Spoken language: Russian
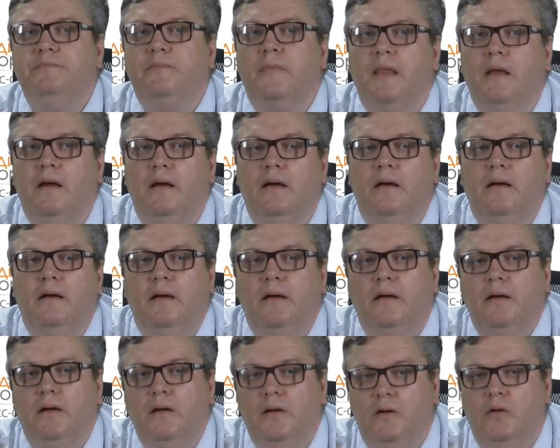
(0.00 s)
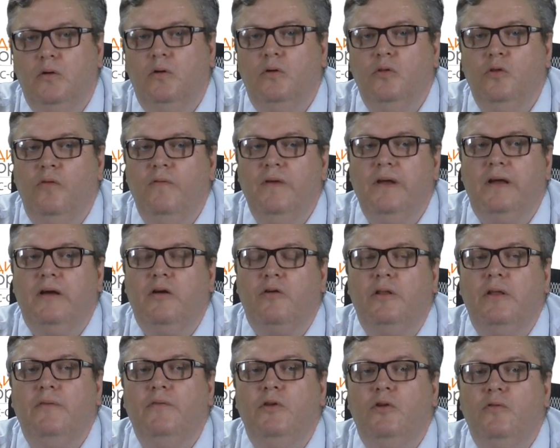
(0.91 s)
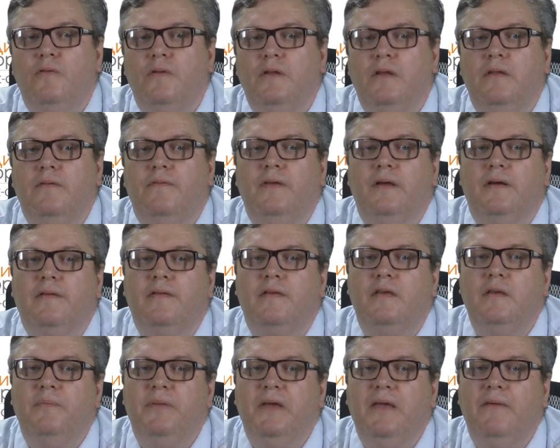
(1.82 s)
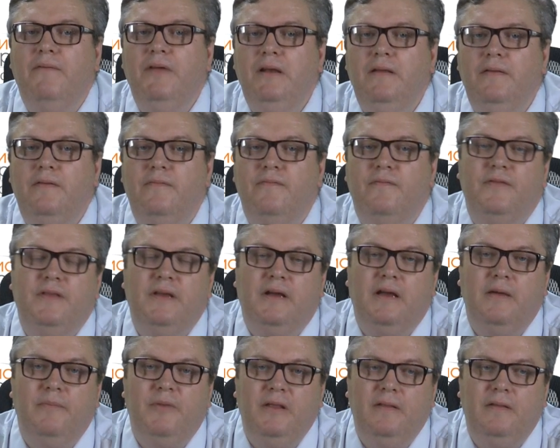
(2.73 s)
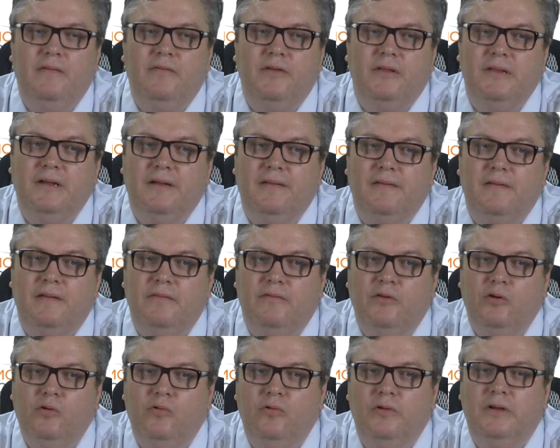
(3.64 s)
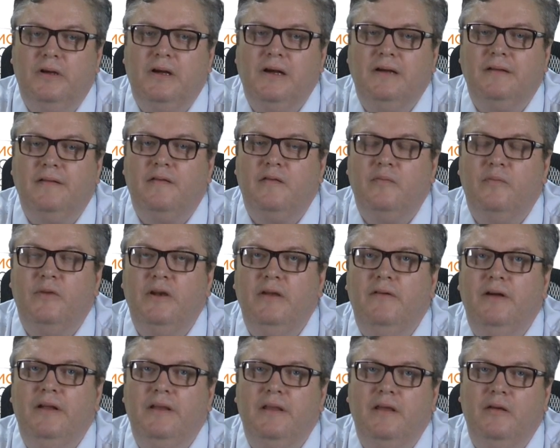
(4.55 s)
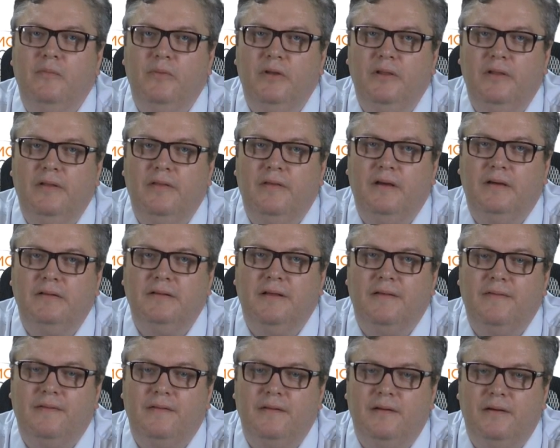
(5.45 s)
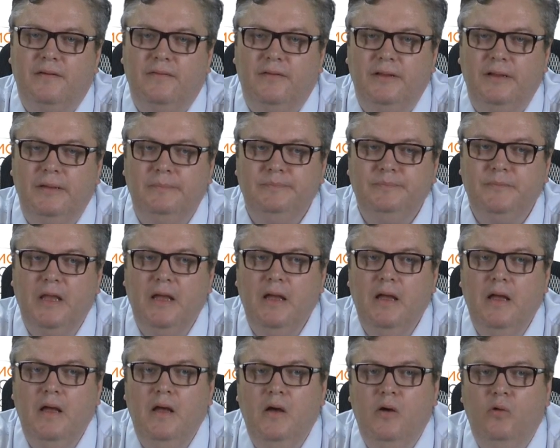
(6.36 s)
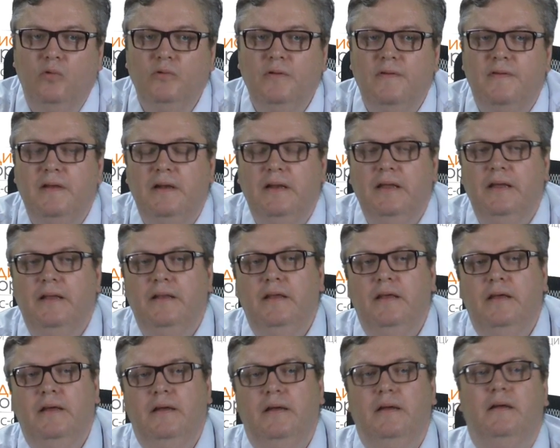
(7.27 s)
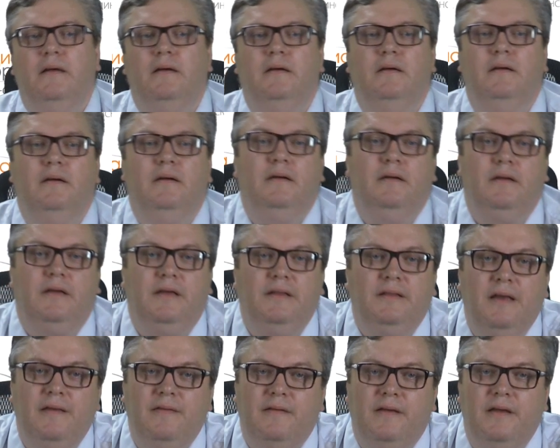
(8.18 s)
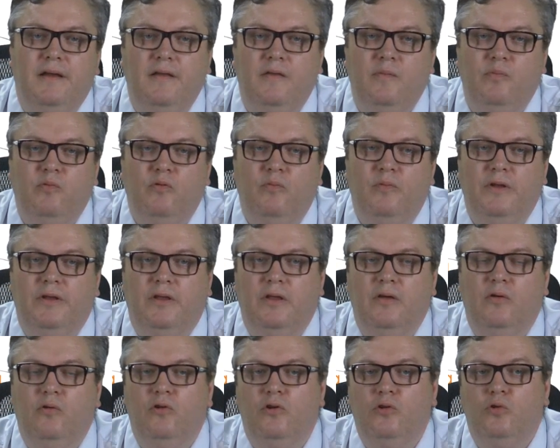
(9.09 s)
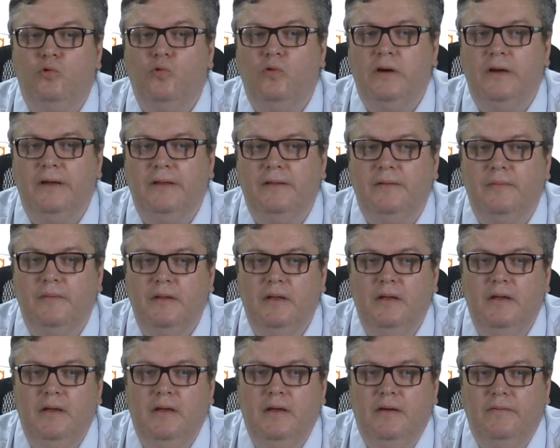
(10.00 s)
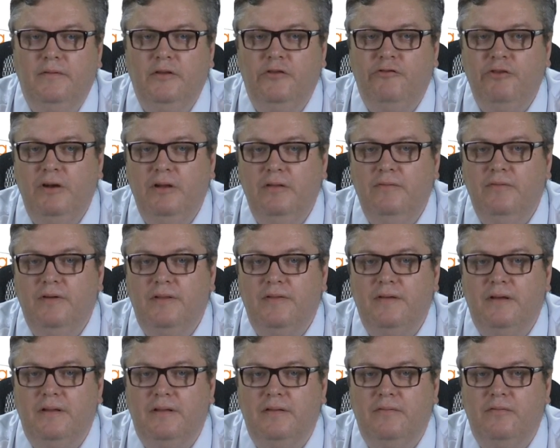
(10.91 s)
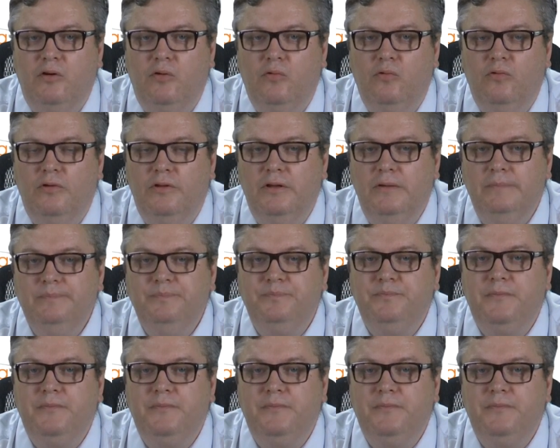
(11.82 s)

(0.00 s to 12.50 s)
э, о новой коронавирусной инфекции появились в декабре 2019 года, когда заболевание было диагностировано у населения э, Китайской республики, город Ухань. В начале 2020 года